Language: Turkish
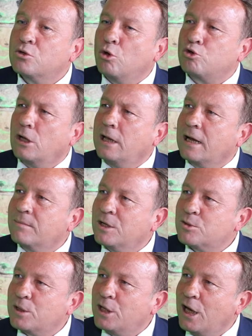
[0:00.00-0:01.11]
Sosyal
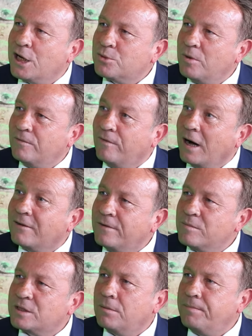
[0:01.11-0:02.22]
Yardımlaşma Dayanışma
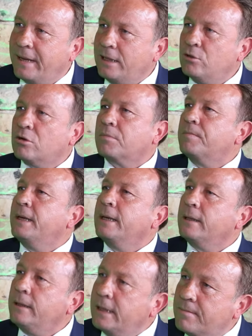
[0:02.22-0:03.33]
Vakfımızla, belediye olarak
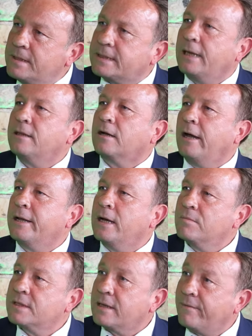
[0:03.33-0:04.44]
yine biz kendi
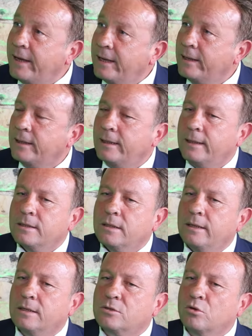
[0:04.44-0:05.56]
kaynağımızla ve e,